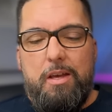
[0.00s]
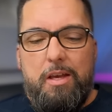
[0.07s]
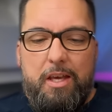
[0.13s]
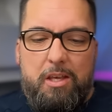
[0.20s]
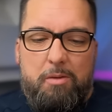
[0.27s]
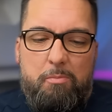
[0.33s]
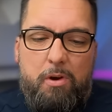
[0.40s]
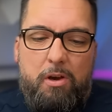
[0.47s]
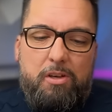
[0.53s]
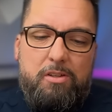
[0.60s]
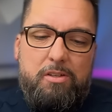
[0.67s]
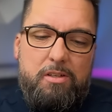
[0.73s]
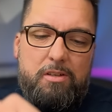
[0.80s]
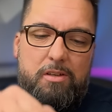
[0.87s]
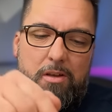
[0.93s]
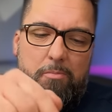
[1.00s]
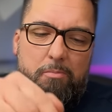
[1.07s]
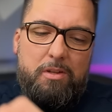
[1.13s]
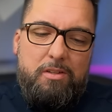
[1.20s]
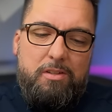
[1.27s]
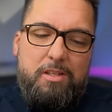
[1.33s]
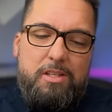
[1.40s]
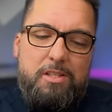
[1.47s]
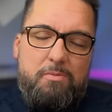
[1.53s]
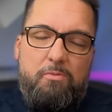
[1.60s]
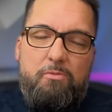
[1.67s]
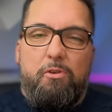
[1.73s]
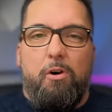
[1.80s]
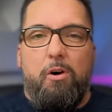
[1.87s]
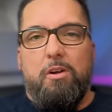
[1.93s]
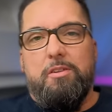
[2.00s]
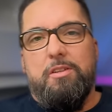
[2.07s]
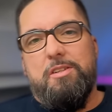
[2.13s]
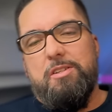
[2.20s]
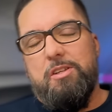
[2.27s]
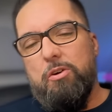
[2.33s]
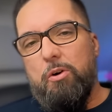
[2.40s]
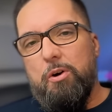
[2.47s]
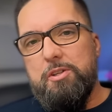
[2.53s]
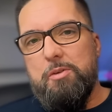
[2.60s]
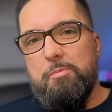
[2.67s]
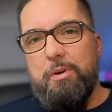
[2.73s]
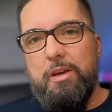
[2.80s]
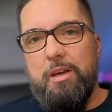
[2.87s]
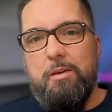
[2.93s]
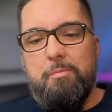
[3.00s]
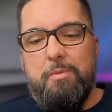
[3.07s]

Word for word: Ich möchte mit diesem Wort, das ich heute bringe,